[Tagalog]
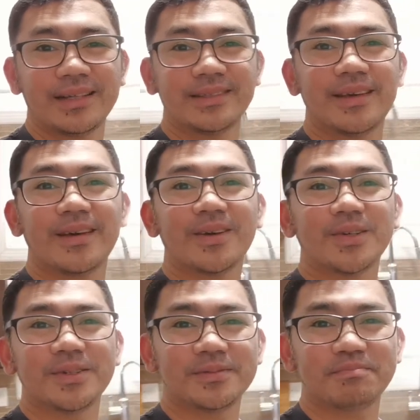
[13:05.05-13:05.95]

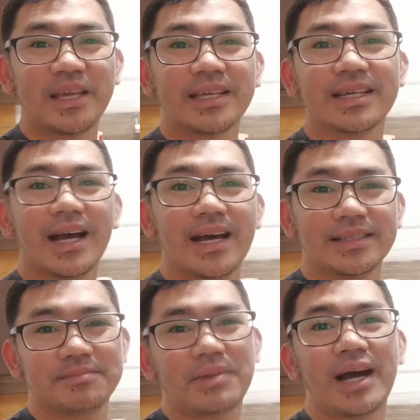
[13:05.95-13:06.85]
kaldero,
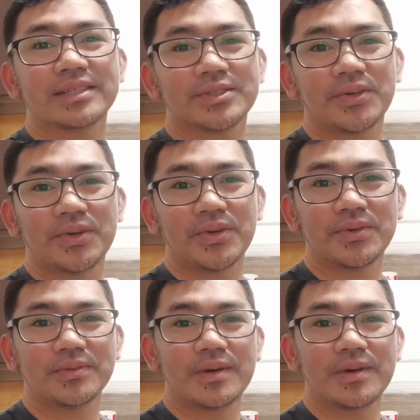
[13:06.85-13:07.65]
pinggan, baso,